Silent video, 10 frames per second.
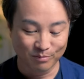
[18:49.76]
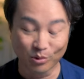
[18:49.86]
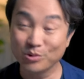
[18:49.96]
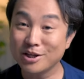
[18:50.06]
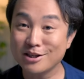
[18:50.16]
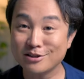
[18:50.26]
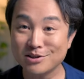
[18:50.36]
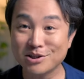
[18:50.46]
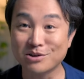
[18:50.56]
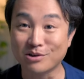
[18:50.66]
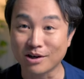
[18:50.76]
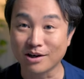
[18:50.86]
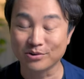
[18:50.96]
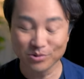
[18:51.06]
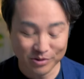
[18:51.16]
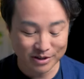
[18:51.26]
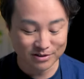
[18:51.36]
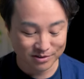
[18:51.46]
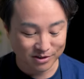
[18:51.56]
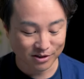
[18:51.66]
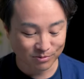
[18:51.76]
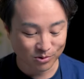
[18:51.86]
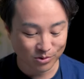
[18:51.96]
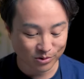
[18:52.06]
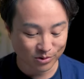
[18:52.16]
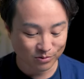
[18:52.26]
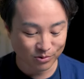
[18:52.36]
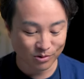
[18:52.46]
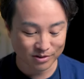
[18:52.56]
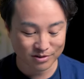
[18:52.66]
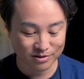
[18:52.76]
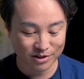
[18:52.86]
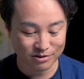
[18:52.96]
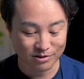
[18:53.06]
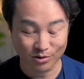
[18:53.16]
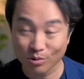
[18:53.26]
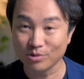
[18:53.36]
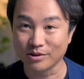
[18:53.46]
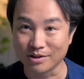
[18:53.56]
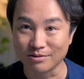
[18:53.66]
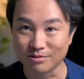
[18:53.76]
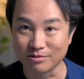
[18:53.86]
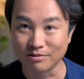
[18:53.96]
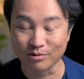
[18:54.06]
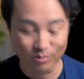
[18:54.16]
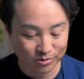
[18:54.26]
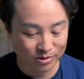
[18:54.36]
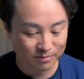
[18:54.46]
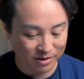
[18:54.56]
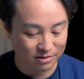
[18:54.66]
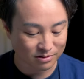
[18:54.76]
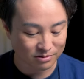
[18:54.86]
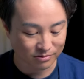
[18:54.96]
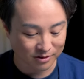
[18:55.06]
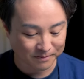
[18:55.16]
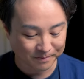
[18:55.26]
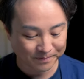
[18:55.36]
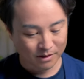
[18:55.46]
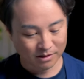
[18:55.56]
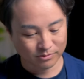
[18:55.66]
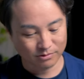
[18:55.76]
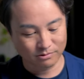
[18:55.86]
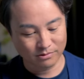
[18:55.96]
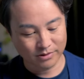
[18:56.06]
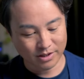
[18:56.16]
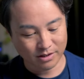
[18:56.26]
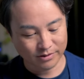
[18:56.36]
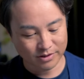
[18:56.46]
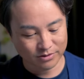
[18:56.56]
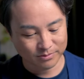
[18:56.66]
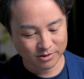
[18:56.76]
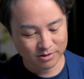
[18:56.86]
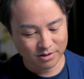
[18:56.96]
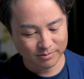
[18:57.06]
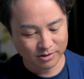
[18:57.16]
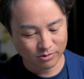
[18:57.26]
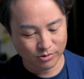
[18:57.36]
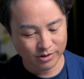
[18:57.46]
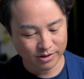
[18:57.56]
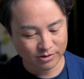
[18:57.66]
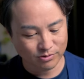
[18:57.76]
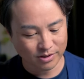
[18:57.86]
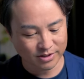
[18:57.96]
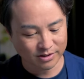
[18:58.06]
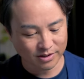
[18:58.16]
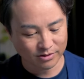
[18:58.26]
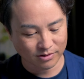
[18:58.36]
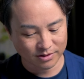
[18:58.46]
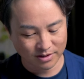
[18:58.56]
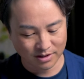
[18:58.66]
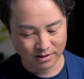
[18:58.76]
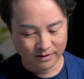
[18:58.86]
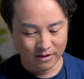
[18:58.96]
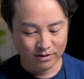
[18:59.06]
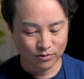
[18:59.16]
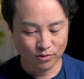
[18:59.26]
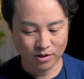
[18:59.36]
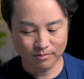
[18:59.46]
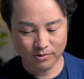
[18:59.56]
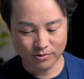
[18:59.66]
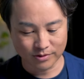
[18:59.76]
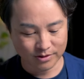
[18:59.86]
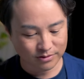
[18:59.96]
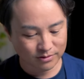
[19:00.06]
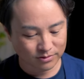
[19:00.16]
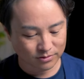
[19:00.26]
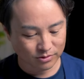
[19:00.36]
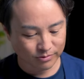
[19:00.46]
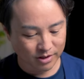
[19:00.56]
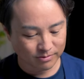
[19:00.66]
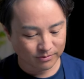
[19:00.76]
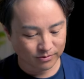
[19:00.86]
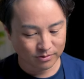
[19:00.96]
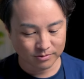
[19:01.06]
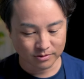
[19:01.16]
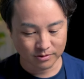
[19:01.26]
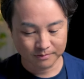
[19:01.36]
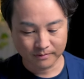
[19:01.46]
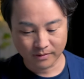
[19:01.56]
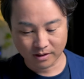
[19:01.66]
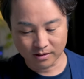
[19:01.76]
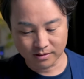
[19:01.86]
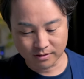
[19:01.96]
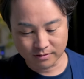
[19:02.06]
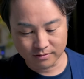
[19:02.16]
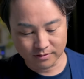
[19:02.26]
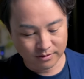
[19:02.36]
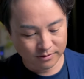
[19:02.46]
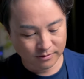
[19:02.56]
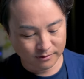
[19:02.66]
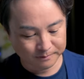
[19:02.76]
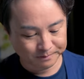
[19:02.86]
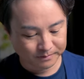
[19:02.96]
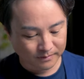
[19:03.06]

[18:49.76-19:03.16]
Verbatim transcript: ボディについてるからどのレンズ使ってもこのフォーカスリングがロックできるっていうのは本当に便利ですよね。あとねこのねヒストグラムがこうやって動かせたりとかさ、動画モードにするとこのウェーブフォームが出てくるんですけど、